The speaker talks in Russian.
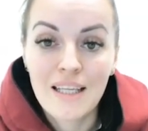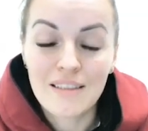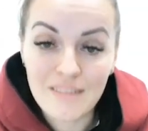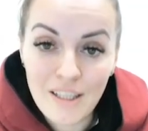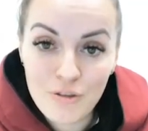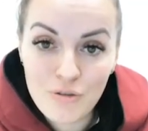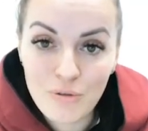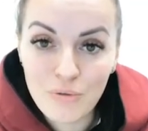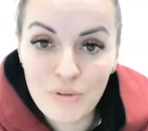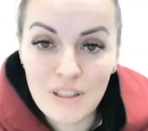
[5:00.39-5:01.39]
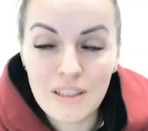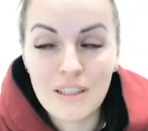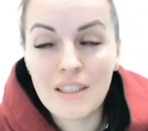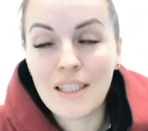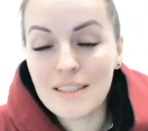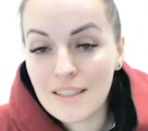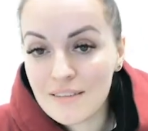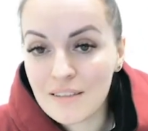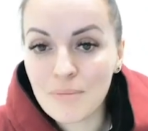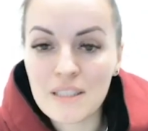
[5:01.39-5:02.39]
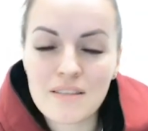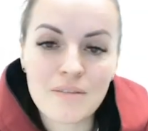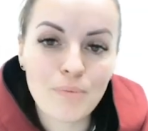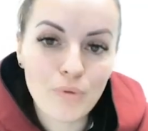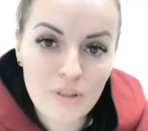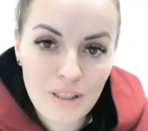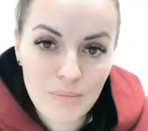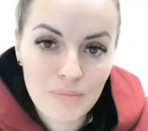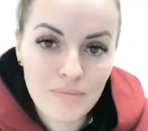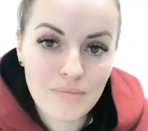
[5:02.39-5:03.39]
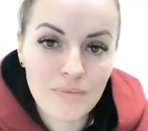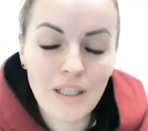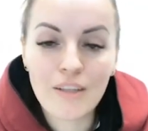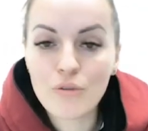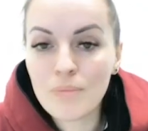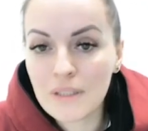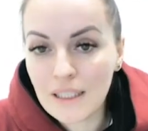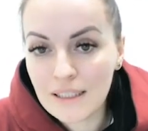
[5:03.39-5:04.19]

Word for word: Знаю, что люди не хотят заниматься спортом, особо не